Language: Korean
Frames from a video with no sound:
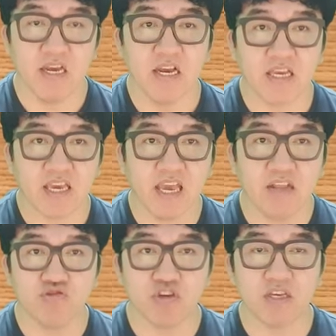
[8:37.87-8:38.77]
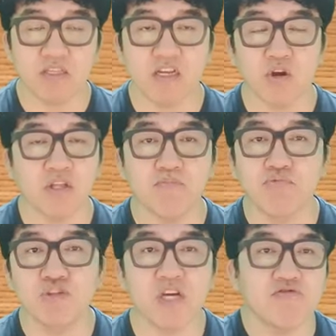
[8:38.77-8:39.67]
개인 투자자들이 더 이상
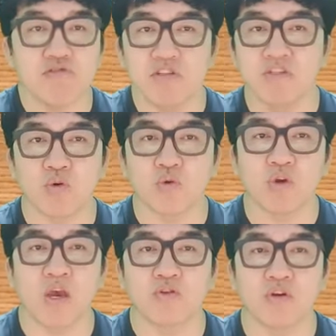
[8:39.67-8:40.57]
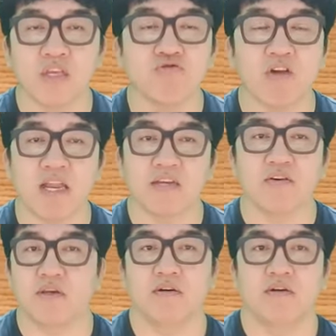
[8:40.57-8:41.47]
무시할 수 있는 정도의 어떤 인구가 아닌
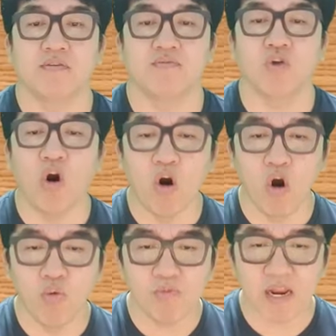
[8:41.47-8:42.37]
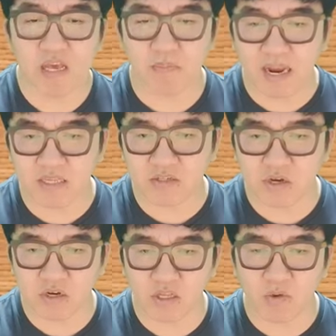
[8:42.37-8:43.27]
거예요. 너무 많이 많아진 거예요.
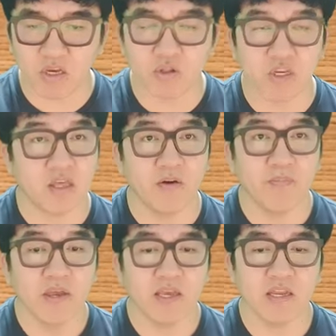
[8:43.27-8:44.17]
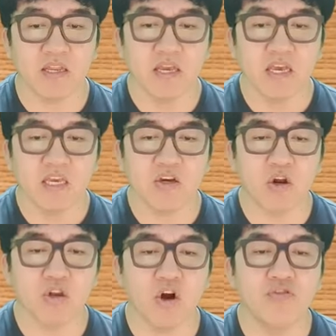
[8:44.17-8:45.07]
그러다 보니까 어떻게 돼요? 얘네들이
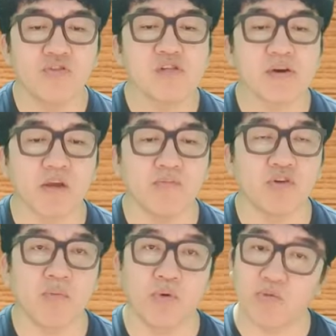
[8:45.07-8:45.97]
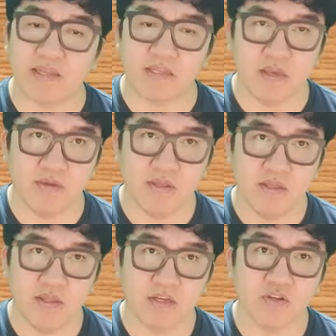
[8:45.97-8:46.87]
이걸 건드릴 수밖에 없는 거예요. 표를 받으려면.
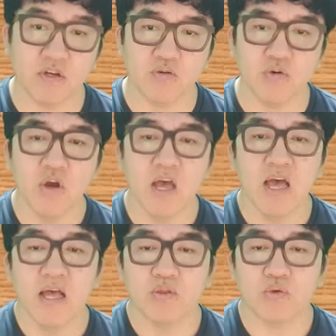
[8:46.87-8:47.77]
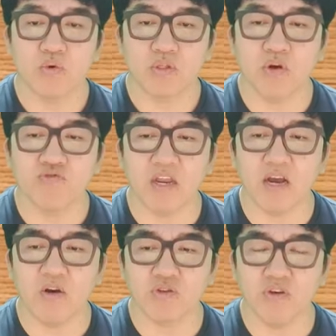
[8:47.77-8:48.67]
그죠? 그리고 또 더군다나
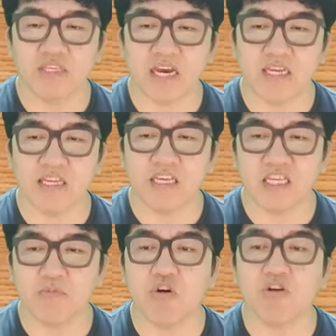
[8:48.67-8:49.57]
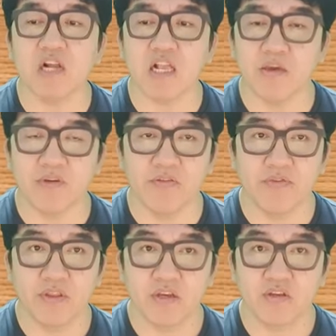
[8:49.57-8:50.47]
어떤 자기들이 집권을 하려면,
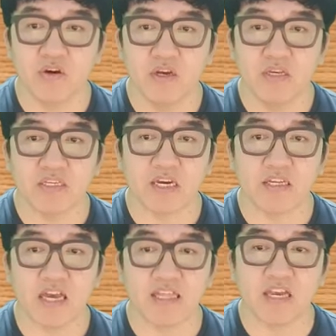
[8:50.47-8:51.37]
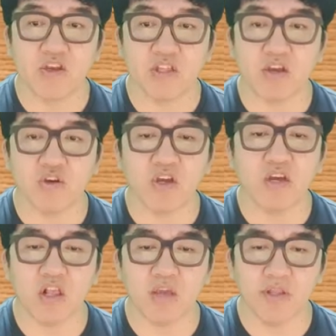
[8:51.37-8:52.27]
그죠? 자기들이 야당이었다가 여당이
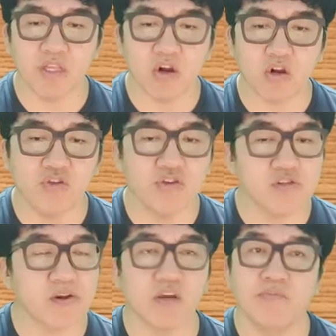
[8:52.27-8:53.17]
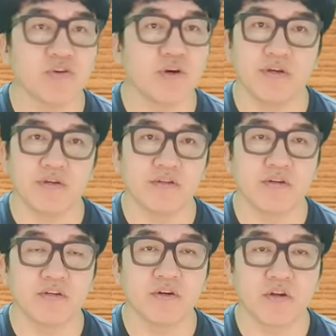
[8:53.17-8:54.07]
되려면 이걸 건드릴 수밖에 없는 거예요.
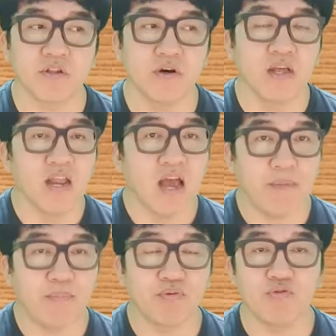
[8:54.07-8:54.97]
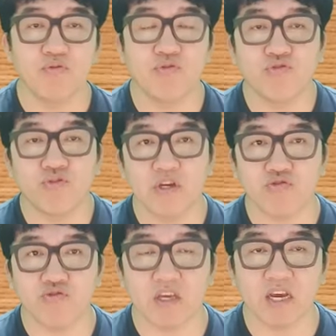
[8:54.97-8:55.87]
그죠? 그래서 앞으로 주식
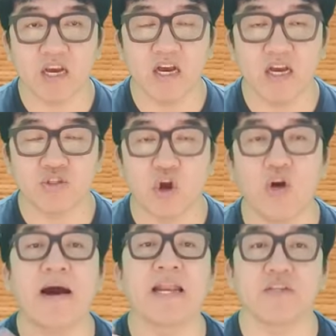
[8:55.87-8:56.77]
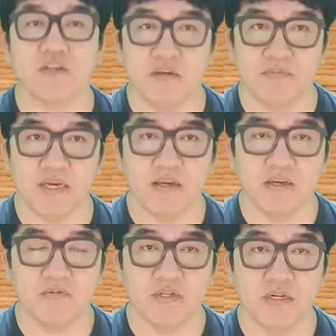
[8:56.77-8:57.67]
투자자가 더 많아져야 됩니다.
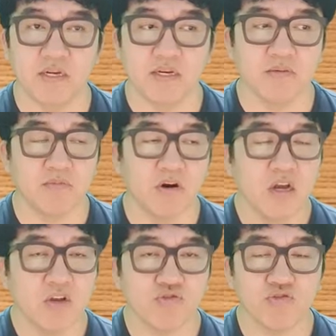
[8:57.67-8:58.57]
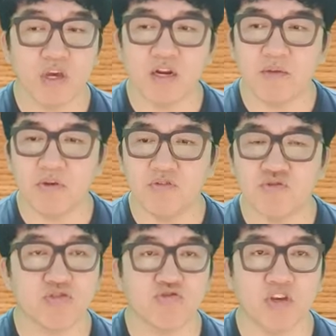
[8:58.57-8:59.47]
여러분들. 그래서 뭐 투자를 하면
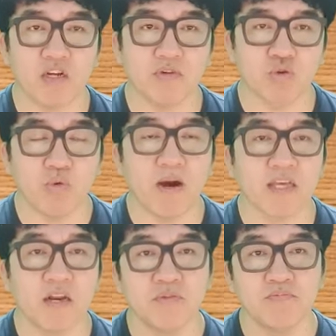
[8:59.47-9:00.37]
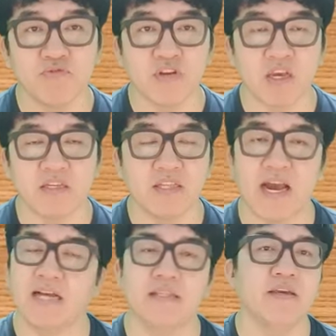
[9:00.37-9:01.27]
주식 투자는 뭐 도박이다 이런 분들이 계신데
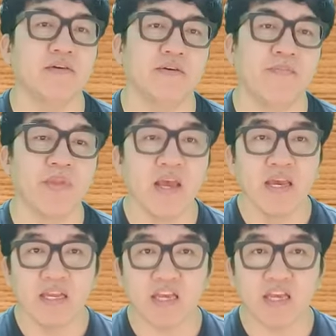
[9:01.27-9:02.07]
아니에요. 이렇게